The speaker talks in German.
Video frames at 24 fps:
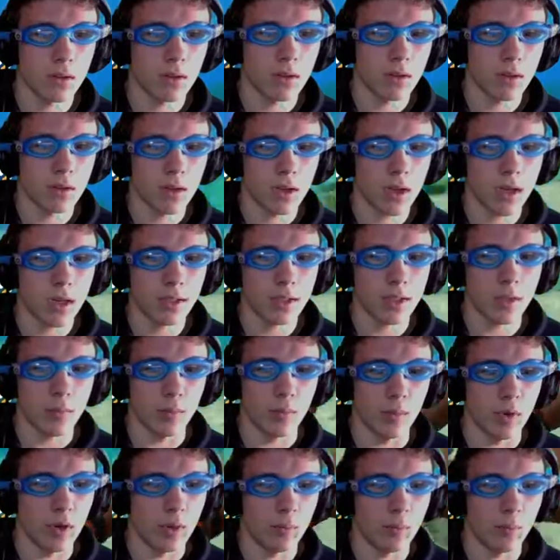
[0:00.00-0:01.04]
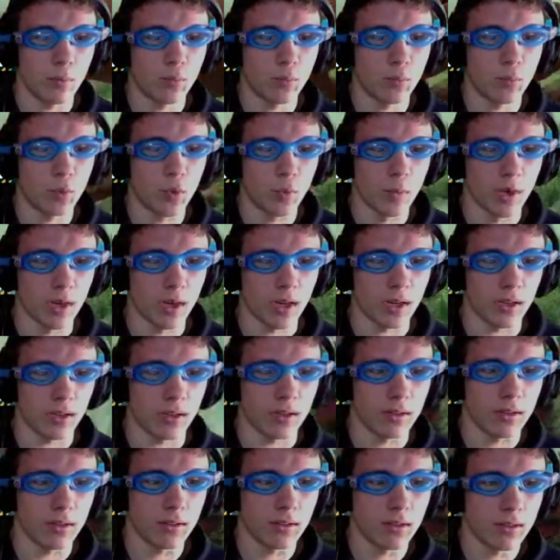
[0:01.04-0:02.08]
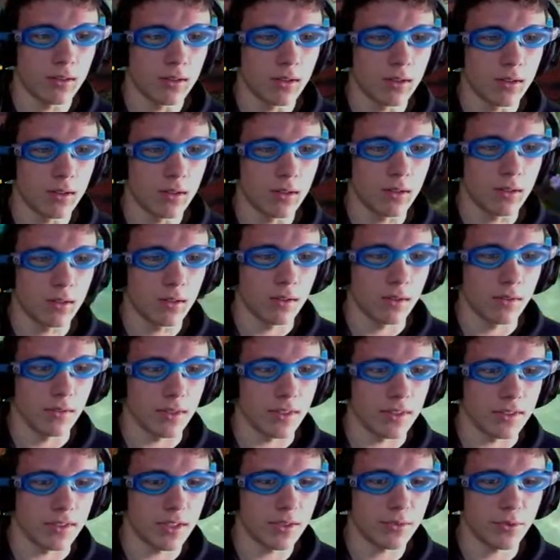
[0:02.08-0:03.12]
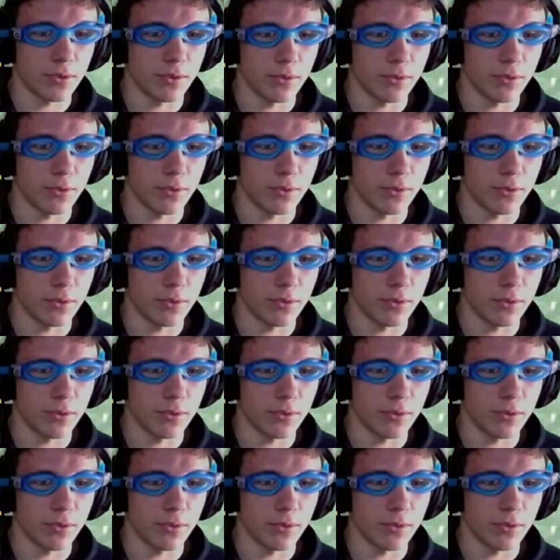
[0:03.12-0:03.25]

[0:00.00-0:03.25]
Annehmen. Bumerang. Was ist denn das für ein